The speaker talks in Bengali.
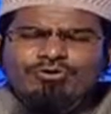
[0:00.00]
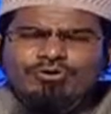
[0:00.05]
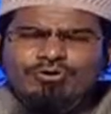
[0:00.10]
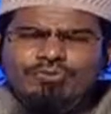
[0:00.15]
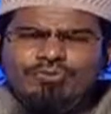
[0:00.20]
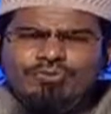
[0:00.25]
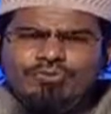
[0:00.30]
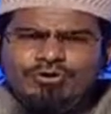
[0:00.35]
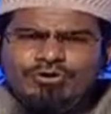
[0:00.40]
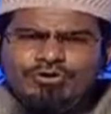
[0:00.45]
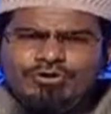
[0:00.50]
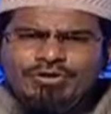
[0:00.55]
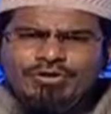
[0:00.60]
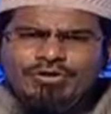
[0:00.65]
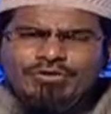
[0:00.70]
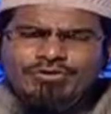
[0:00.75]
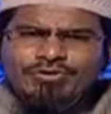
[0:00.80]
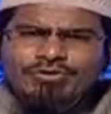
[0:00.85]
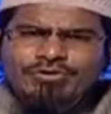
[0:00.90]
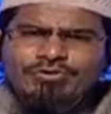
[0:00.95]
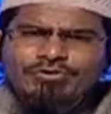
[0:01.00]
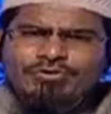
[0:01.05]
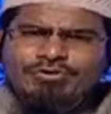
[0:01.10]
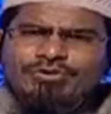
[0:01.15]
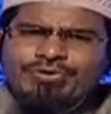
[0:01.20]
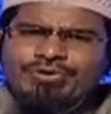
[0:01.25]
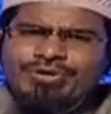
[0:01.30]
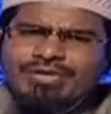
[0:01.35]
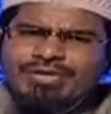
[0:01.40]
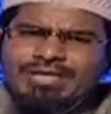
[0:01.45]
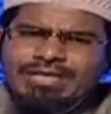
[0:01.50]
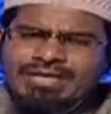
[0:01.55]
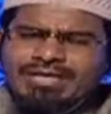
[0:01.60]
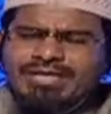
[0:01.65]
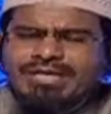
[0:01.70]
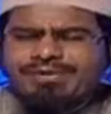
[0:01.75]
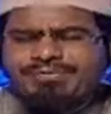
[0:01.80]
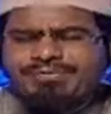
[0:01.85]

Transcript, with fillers: কোনো প্রয়োজনের জন্য যদি হয়ে থাকে